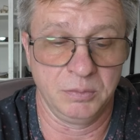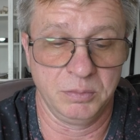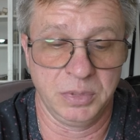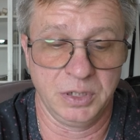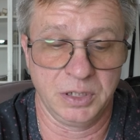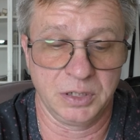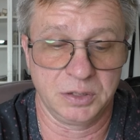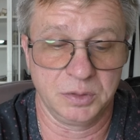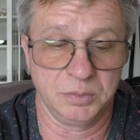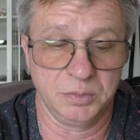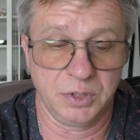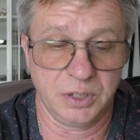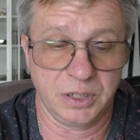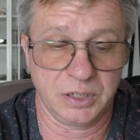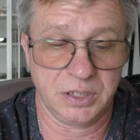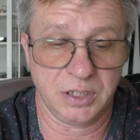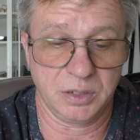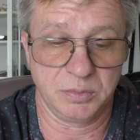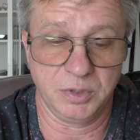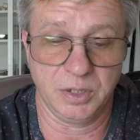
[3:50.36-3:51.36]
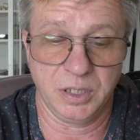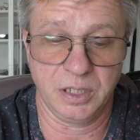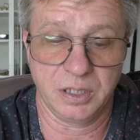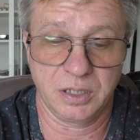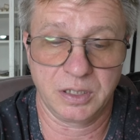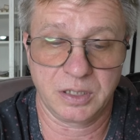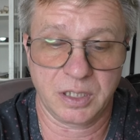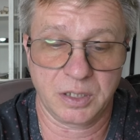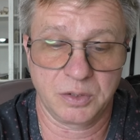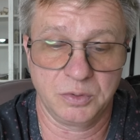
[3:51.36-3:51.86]
Поэтому хотя бы
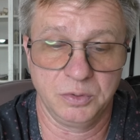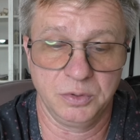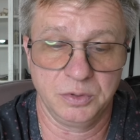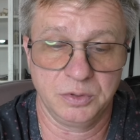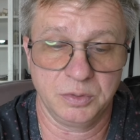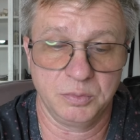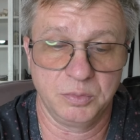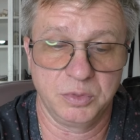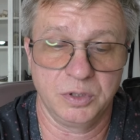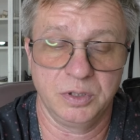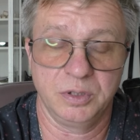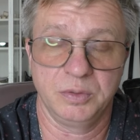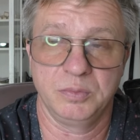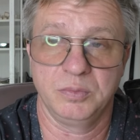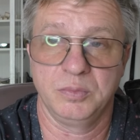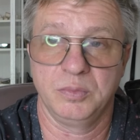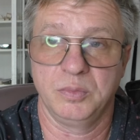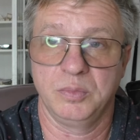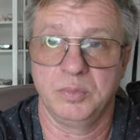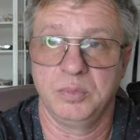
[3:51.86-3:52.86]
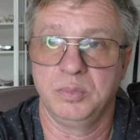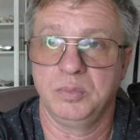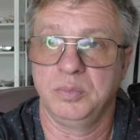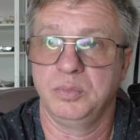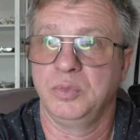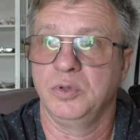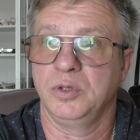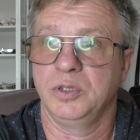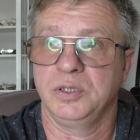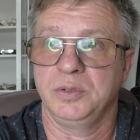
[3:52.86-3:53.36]
какую-то бы
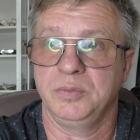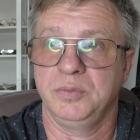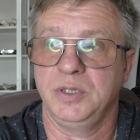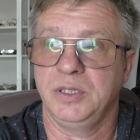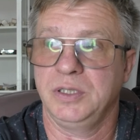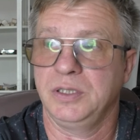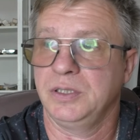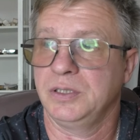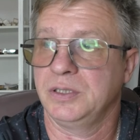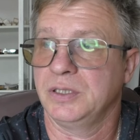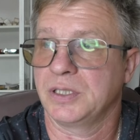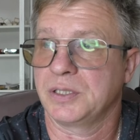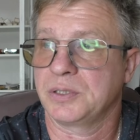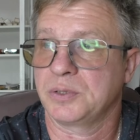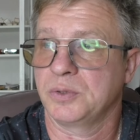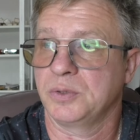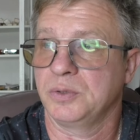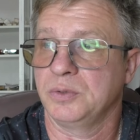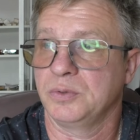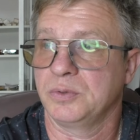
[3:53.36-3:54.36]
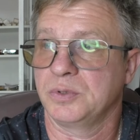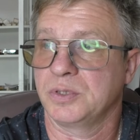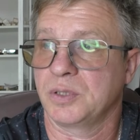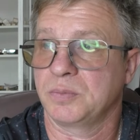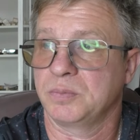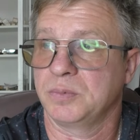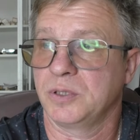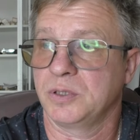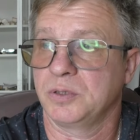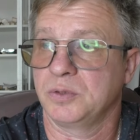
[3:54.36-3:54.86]
более-менее достойную
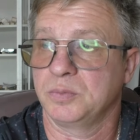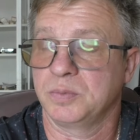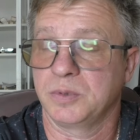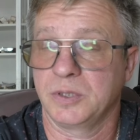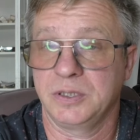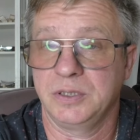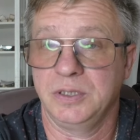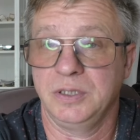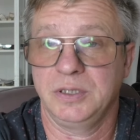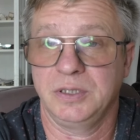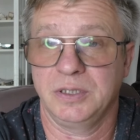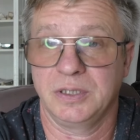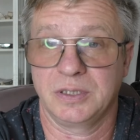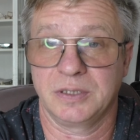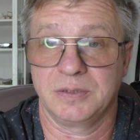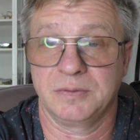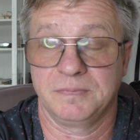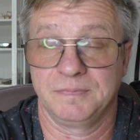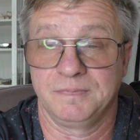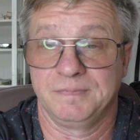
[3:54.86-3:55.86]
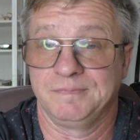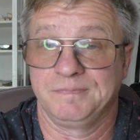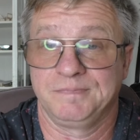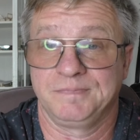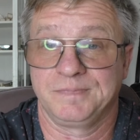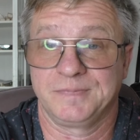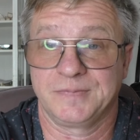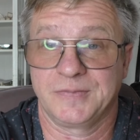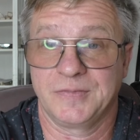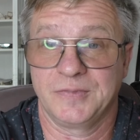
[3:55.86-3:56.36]
зарплату платить я
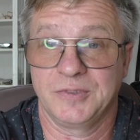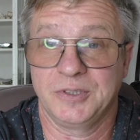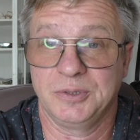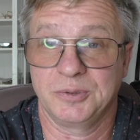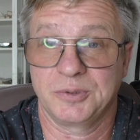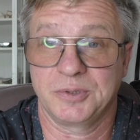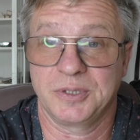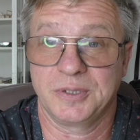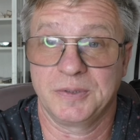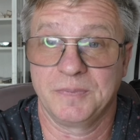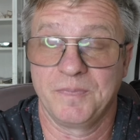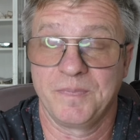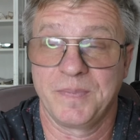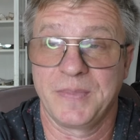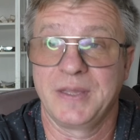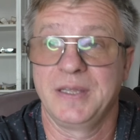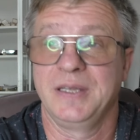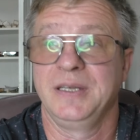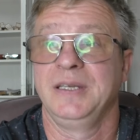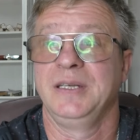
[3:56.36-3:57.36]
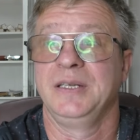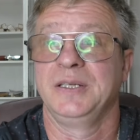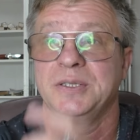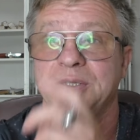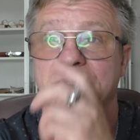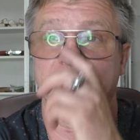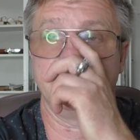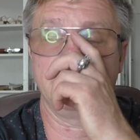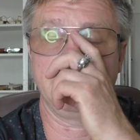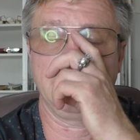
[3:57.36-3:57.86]
вынужден,
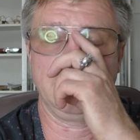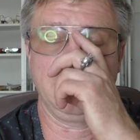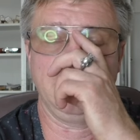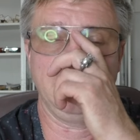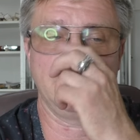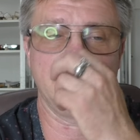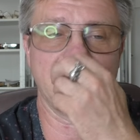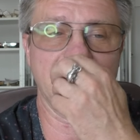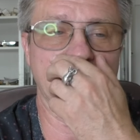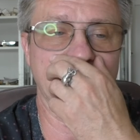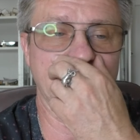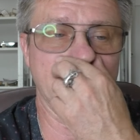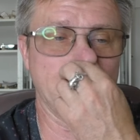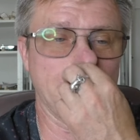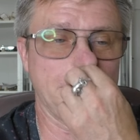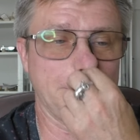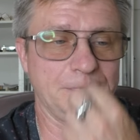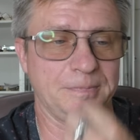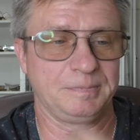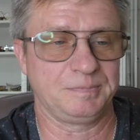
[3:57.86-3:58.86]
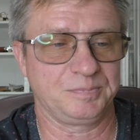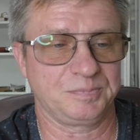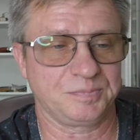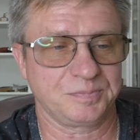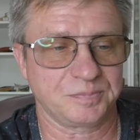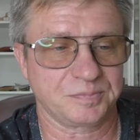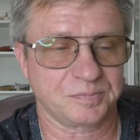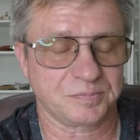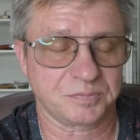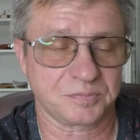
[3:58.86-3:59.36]
что такие цены
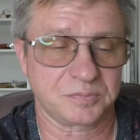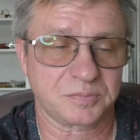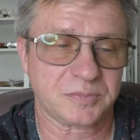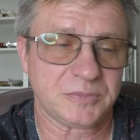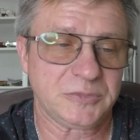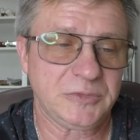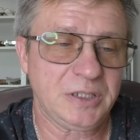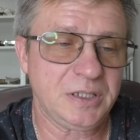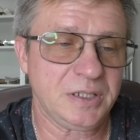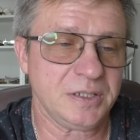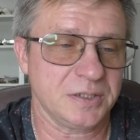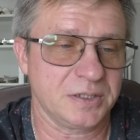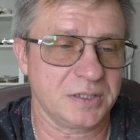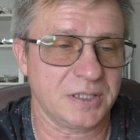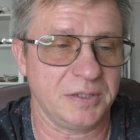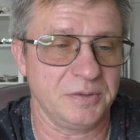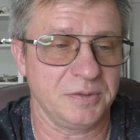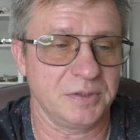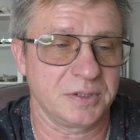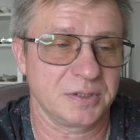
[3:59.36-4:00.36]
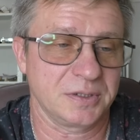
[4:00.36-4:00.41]
ставить,